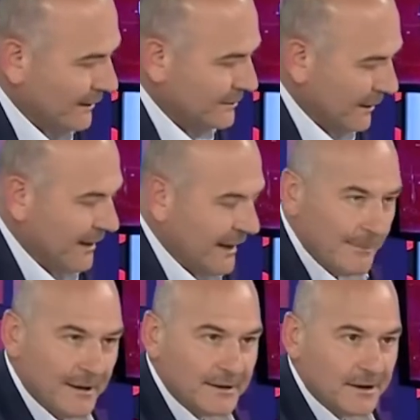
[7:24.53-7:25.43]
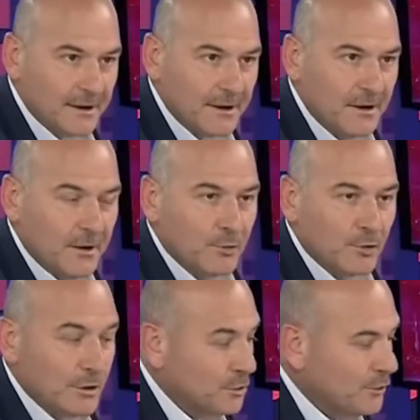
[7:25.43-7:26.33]
tabii elbette ki Hı.
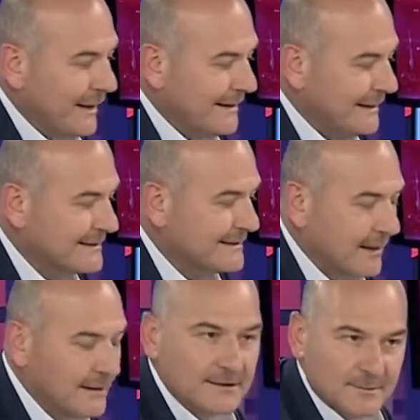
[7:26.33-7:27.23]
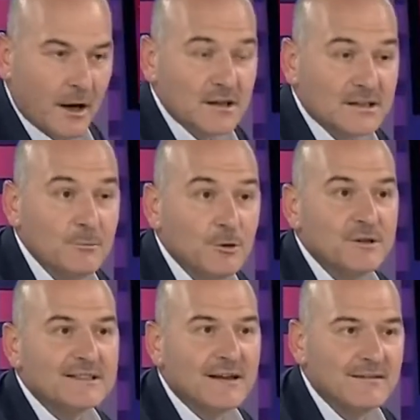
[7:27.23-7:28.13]
burada güvenliğini sağladığımız 6 milyon
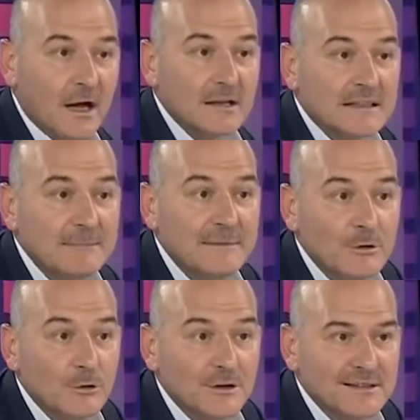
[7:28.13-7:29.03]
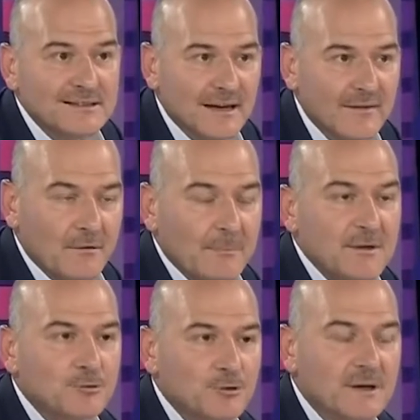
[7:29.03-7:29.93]
insan 6 milyon insan ve
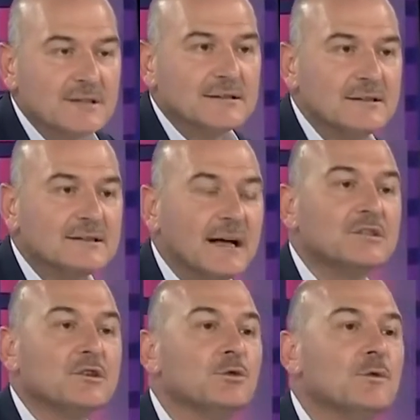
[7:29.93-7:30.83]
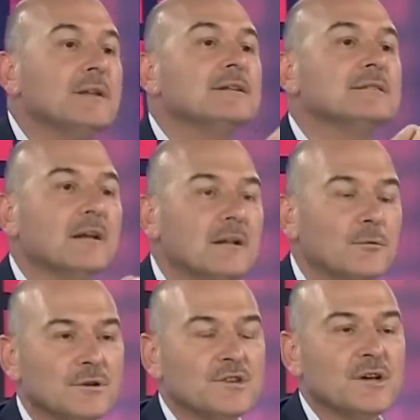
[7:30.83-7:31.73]
biz bunların sadece güvenliğini
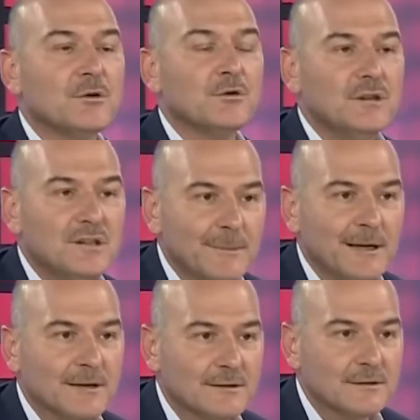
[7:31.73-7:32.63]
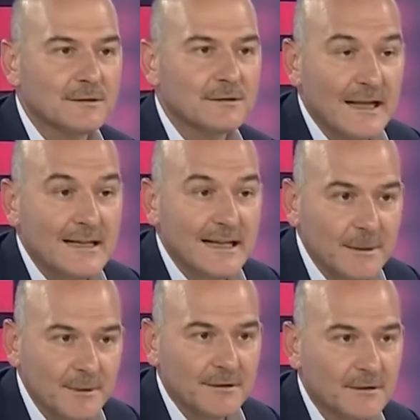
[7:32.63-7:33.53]
sağlamıyoruz. Geçen gün İdlib'e gittik.
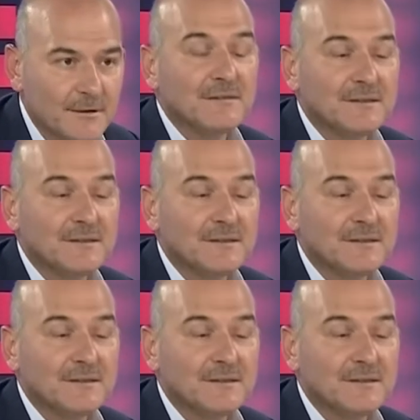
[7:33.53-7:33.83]
57 bin ev